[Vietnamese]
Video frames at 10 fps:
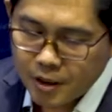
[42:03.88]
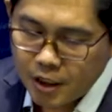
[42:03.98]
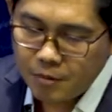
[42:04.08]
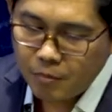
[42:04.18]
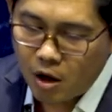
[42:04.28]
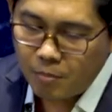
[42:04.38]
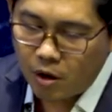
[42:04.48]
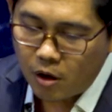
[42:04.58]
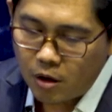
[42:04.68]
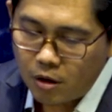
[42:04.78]
khơi bong
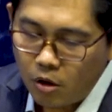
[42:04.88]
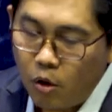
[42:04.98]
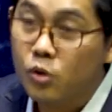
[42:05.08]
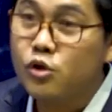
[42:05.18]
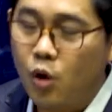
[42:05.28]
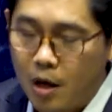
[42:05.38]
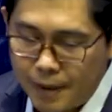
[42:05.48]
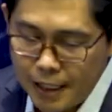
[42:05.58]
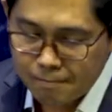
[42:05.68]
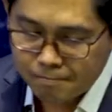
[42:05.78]
bong lục squal
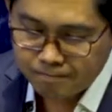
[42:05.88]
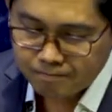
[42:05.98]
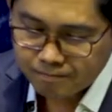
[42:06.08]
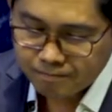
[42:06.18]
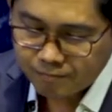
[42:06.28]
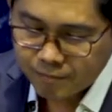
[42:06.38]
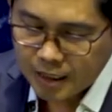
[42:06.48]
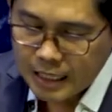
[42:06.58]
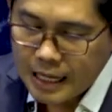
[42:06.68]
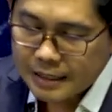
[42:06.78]
phim
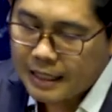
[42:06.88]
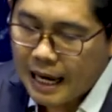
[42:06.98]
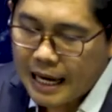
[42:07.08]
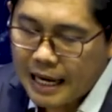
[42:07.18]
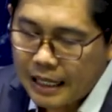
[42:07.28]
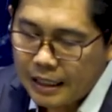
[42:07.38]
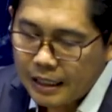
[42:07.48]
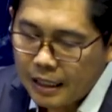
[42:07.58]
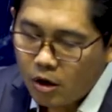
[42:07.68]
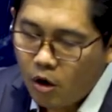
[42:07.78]
té
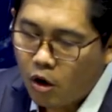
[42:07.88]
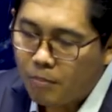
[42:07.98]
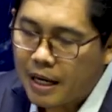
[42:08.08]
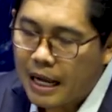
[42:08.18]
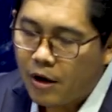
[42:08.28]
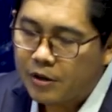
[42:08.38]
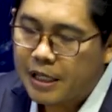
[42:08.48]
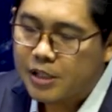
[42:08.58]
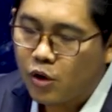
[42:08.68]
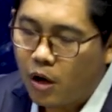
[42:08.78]
lục mình ao
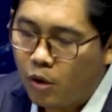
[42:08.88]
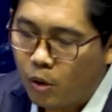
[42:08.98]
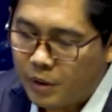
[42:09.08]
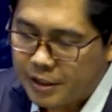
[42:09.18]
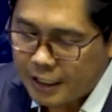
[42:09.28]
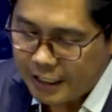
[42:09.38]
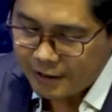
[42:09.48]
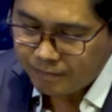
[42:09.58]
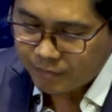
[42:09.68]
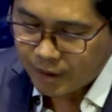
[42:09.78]
kê squal lục vinh tê
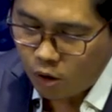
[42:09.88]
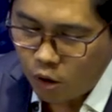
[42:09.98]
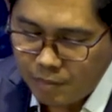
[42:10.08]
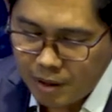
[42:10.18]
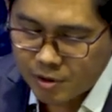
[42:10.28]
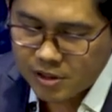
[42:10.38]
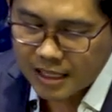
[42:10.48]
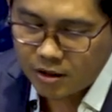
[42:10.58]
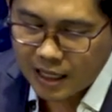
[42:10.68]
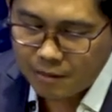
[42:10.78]
lục miềnประสาท
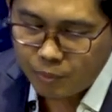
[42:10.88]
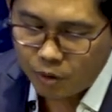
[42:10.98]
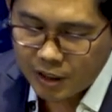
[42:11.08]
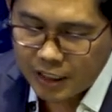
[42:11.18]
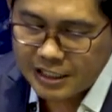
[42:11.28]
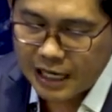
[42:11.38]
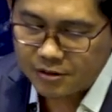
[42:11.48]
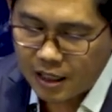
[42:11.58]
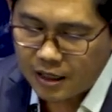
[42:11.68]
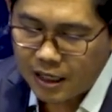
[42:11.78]
tao can phu kê dạng
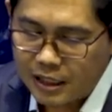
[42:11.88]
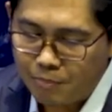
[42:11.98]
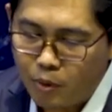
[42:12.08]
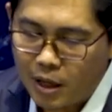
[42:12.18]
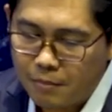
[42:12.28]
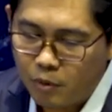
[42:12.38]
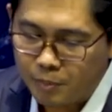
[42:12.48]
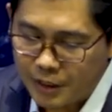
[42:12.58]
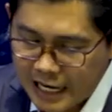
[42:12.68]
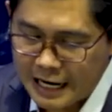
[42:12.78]
tăng răng thập phu anh một
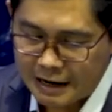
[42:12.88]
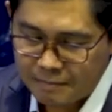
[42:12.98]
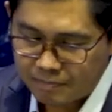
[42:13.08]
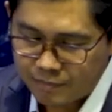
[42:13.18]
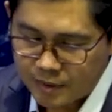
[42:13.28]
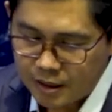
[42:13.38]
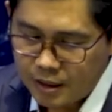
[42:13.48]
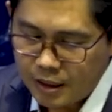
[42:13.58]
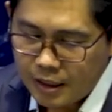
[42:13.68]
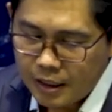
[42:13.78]
pì na
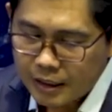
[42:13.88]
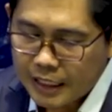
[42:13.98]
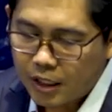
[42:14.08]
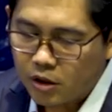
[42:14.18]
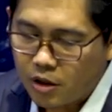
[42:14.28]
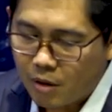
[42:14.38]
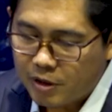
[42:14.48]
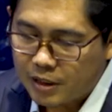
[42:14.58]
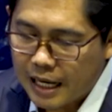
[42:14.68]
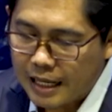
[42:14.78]
kê có tọp
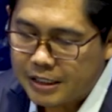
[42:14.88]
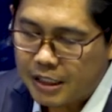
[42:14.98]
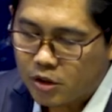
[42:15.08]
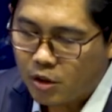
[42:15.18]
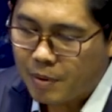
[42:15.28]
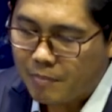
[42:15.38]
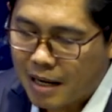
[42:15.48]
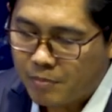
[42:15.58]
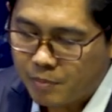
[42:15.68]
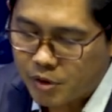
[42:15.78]
bình thả dương trong
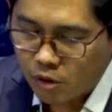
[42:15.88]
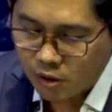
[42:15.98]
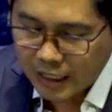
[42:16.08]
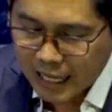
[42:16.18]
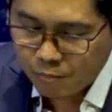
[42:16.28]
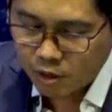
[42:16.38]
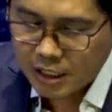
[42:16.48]
bát một pí sọc nan một